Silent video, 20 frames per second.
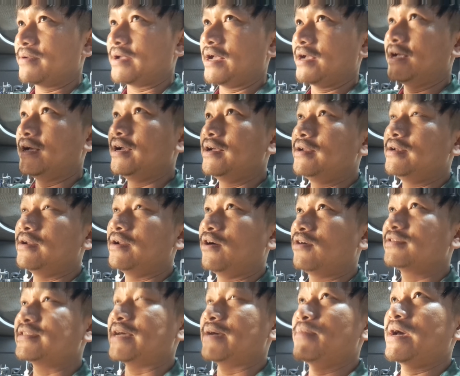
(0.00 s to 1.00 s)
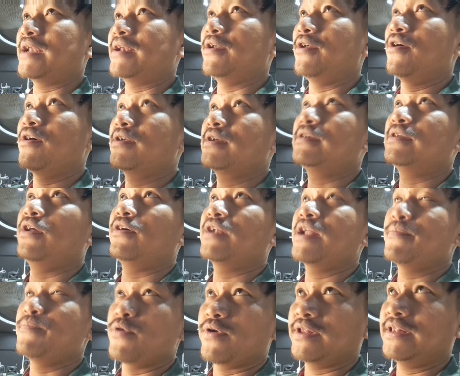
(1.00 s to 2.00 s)
ก็คือร้องสามารถร้องร้อง
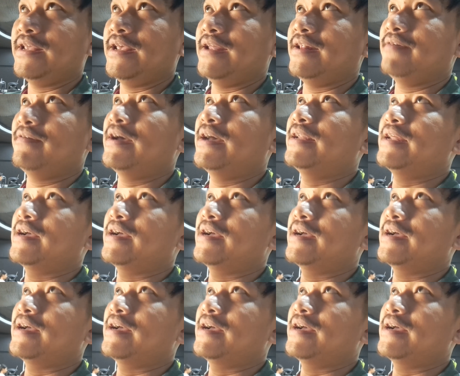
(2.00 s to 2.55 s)
ได้ปกติแต่ว่า